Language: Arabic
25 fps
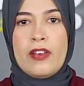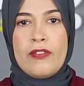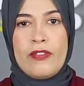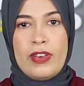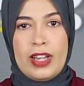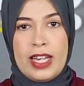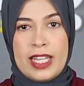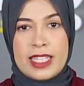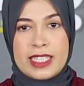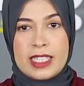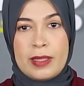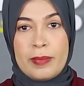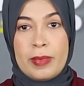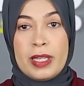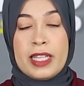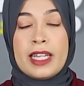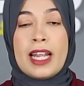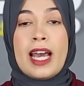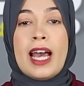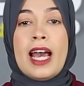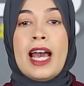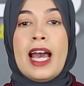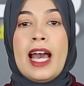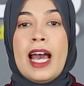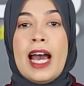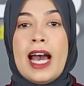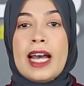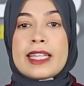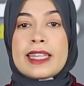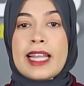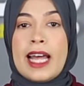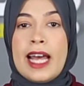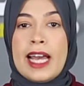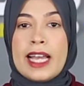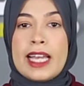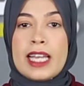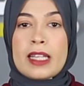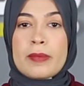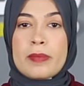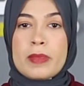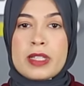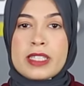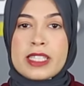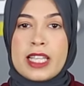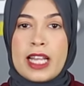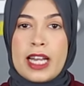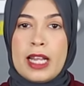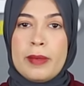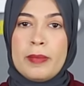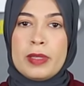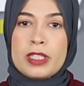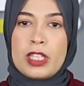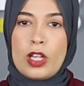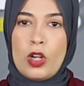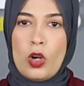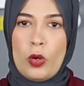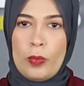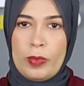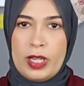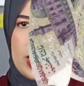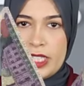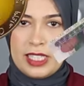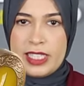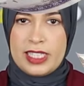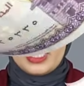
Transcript: فلازم هنا أتأكد من سلامة العملات